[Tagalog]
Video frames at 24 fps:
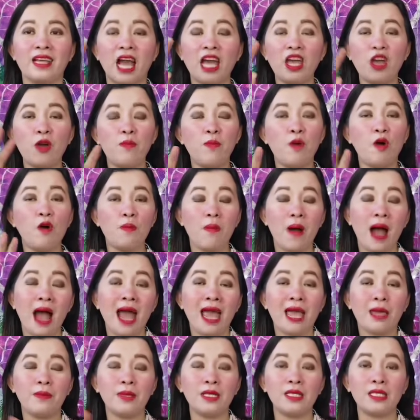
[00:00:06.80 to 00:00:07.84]
Kayo po
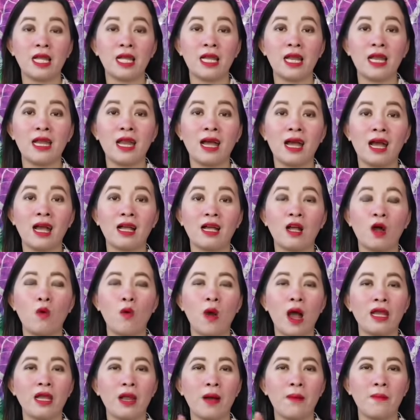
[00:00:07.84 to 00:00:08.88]
ba ay minsan na
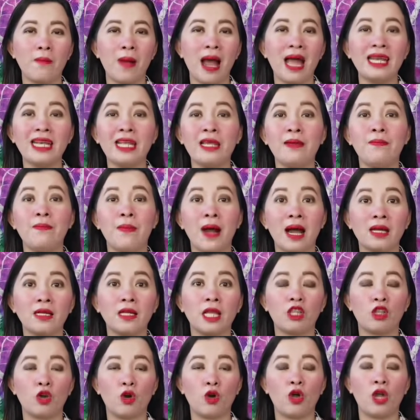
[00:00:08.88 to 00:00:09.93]
nakagawa ng money
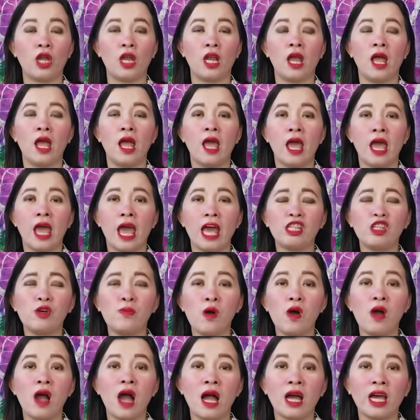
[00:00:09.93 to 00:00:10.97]
magnet oil?
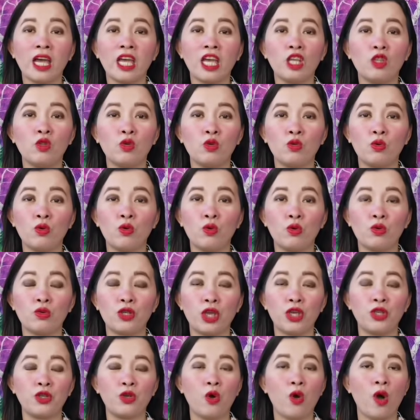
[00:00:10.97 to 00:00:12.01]
Ito po ang aking ituturo
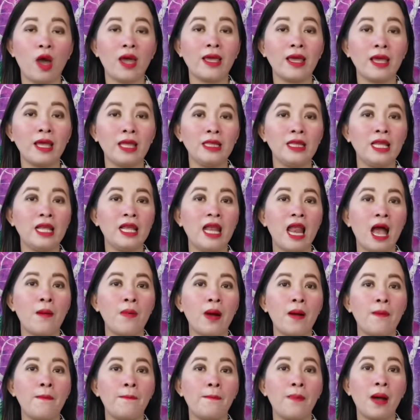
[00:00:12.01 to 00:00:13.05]
sa inyo ay hindi
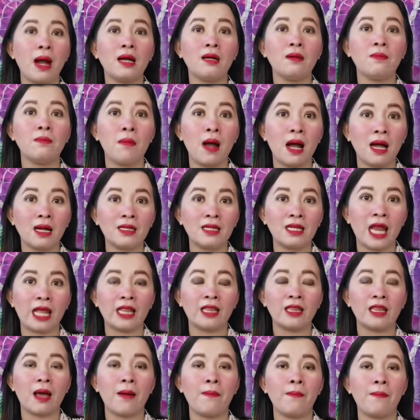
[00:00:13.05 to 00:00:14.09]
lamang
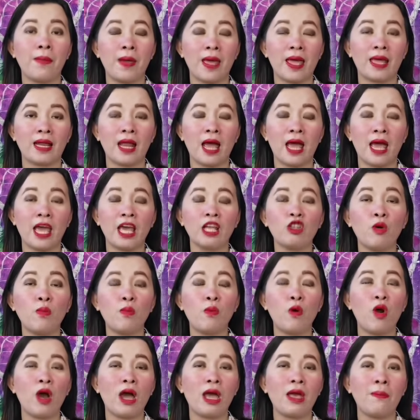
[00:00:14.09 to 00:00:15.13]
pag-magnet ng pera.
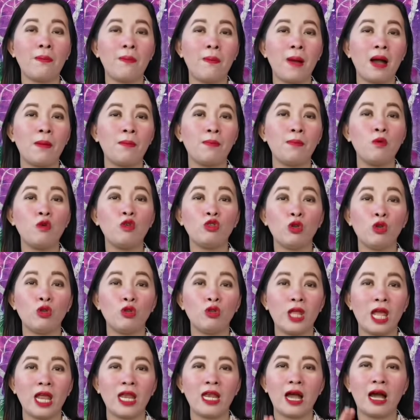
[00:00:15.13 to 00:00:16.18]
Ito po ay
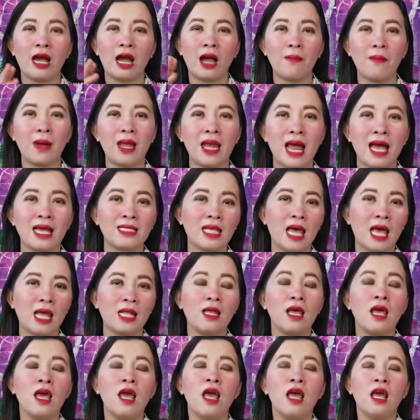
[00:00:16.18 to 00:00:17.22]
pangputol din ng
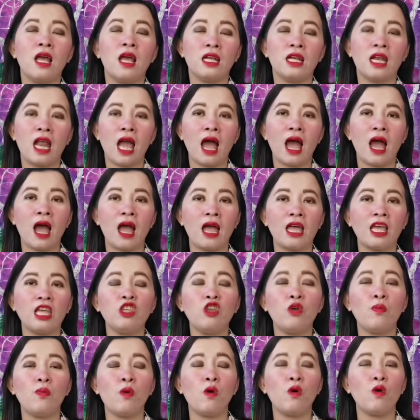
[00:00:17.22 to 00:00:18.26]
kamalasan na
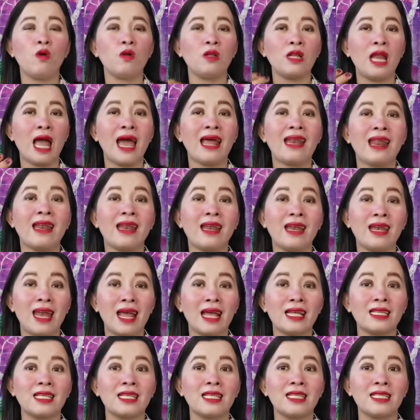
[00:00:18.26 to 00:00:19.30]
inyo pong
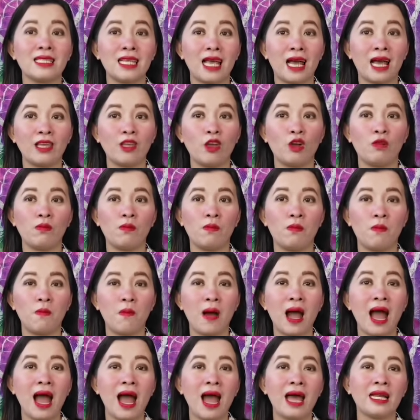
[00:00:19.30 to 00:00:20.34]
nararanasan sa
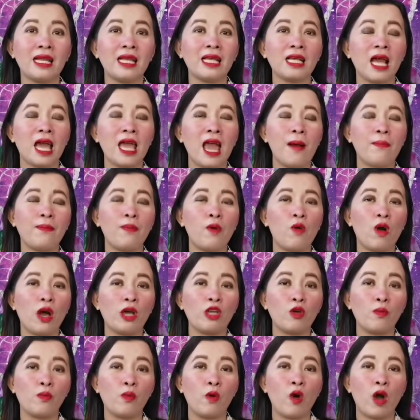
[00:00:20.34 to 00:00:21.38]
ngayon. Maaring kaya po
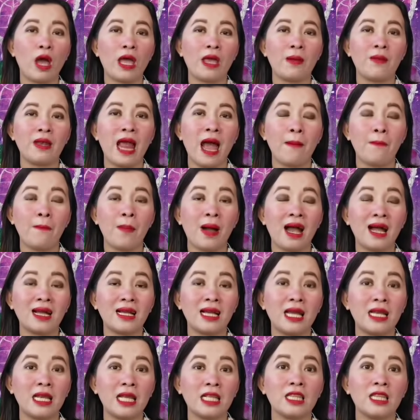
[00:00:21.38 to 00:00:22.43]
kayo po ay
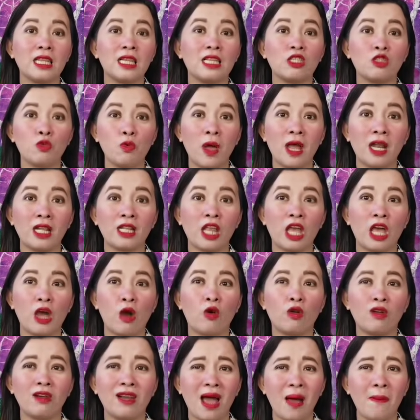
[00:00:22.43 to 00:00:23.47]
napakaganit ng swerte
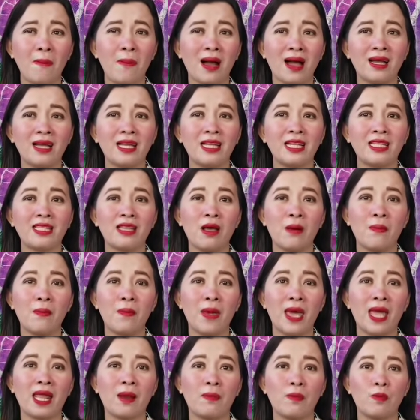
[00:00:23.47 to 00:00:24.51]
or napakaganit ng
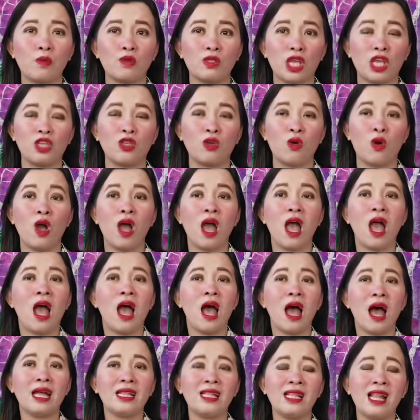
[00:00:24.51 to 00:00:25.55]
pera po sa inyo.
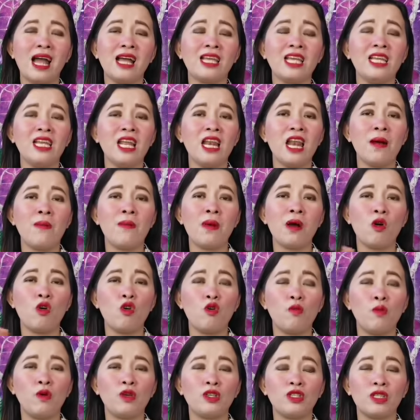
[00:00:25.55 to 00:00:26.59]
At lagi na lamang
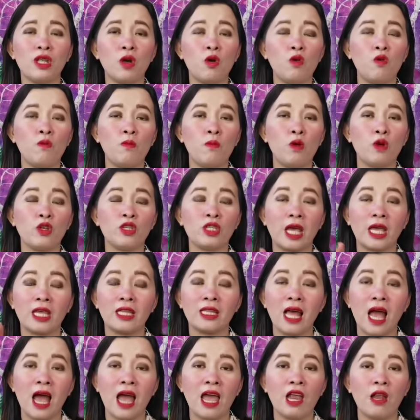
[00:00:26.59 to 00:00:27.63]
ubos ng ubos
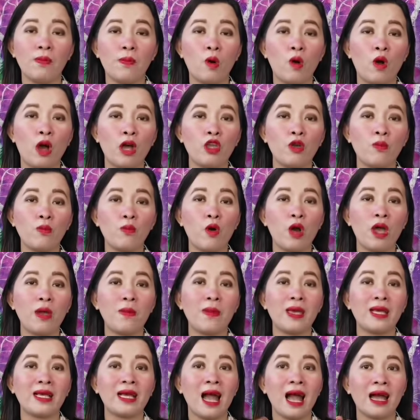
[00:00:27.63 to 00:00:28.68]
ay dahil po kayo po
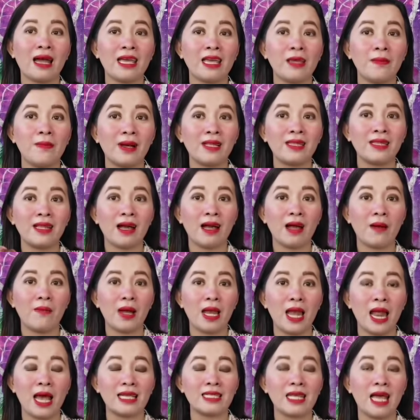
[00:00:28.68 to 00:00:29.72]
ay may kaakibat na
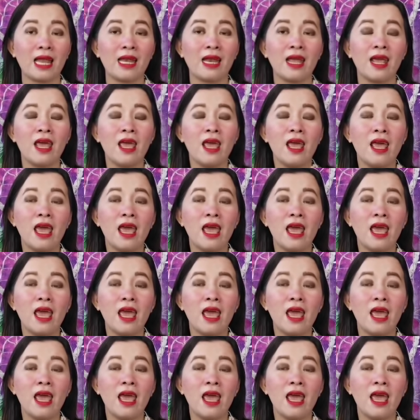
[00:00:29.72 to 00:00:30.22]
kamalasan.